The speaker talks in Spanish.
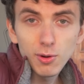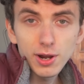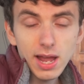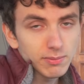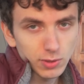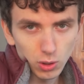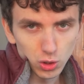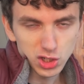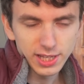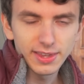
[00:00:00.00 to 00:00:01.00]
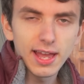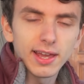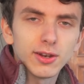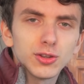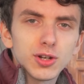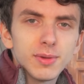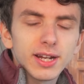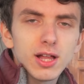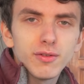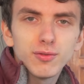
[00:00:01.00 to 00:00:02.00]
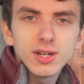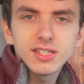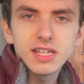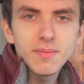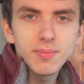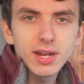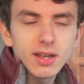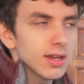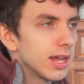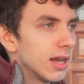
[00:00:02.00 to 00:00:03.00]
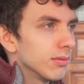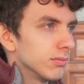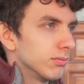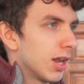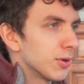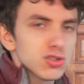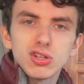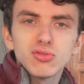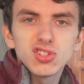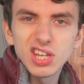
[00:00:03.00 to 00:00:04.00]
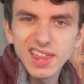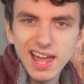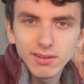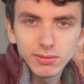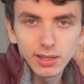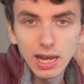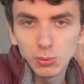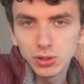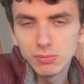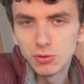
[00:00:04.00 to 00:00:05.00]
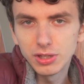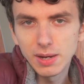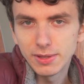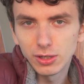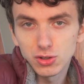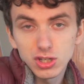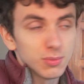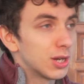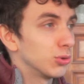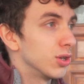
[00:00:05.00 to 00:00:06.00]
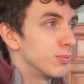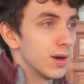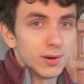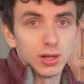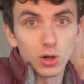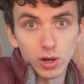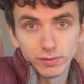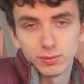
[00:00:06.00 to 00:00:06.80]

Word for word: Bora o Jetta en otros mercados fue siempre la versión sedán del auto mundialmente conocido como el auto del pueblo, del Golf,